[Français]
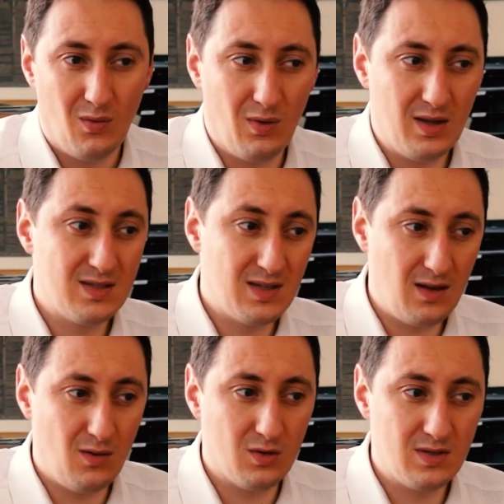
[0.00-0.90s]
On
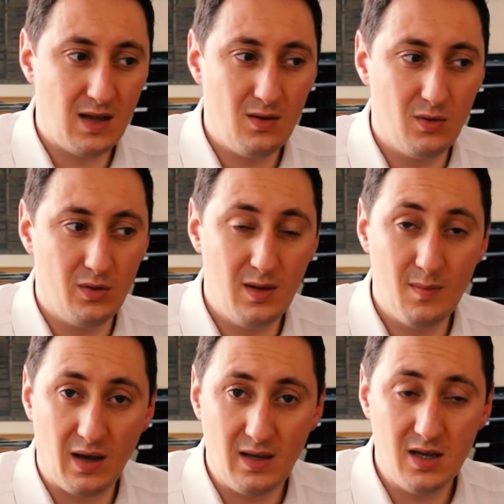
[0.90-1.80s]
l'installe en salle des
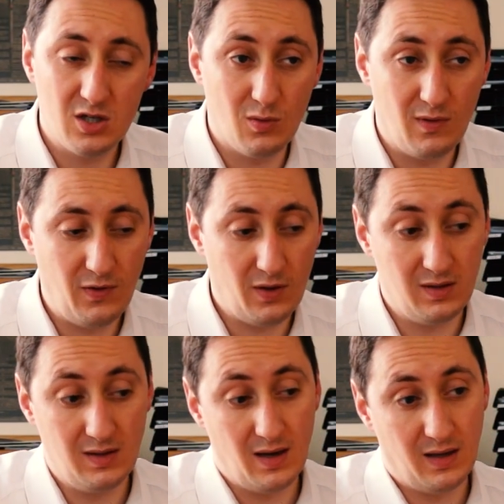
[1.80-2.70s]
mariages et on va faire
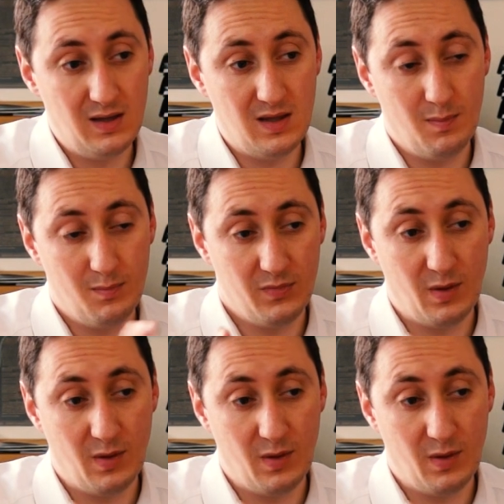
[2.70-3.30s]
une galerie des,